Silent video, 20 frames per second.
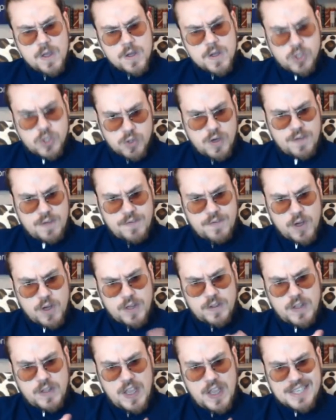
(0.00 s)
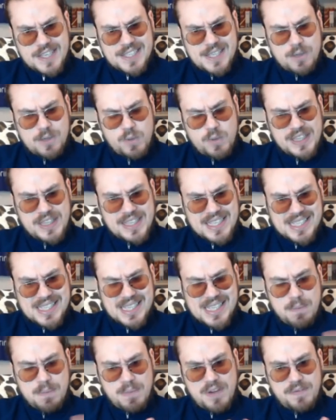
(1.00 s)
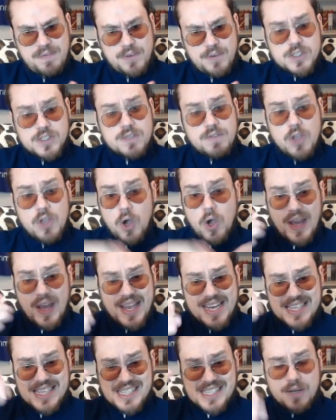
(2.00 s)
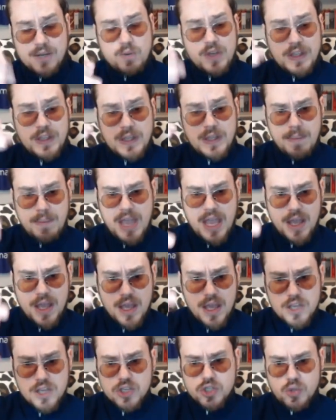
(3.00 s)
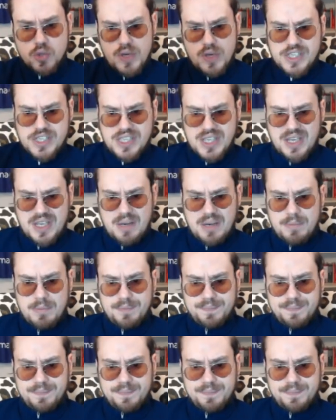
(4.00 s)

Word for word: sulla Fiorentina, seguite sempre Forza Viola e seguite me su Instagram